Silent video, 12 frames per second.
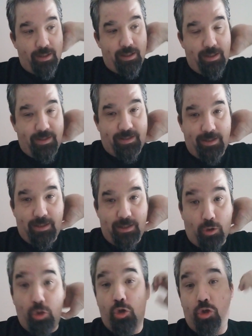ese
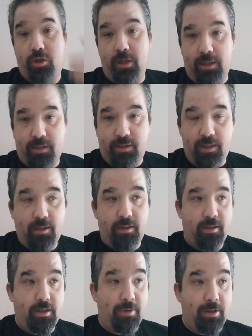conocerse
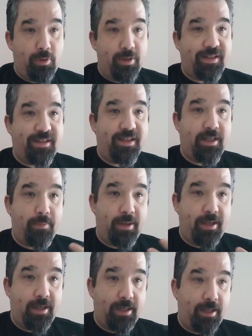y evaluar ese sistema
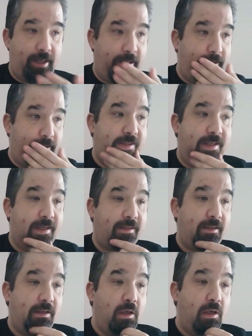de creencias
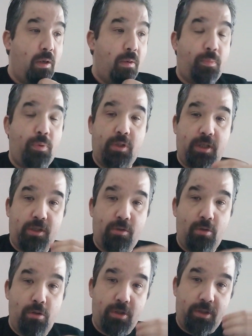porque eso
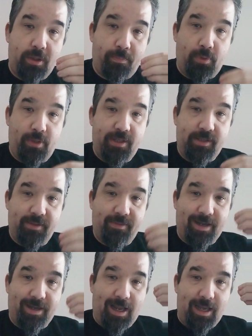es lo que te puede
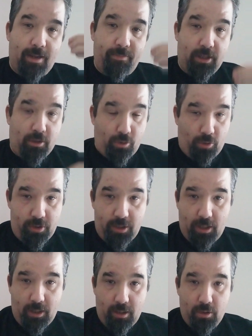llevar a la victoria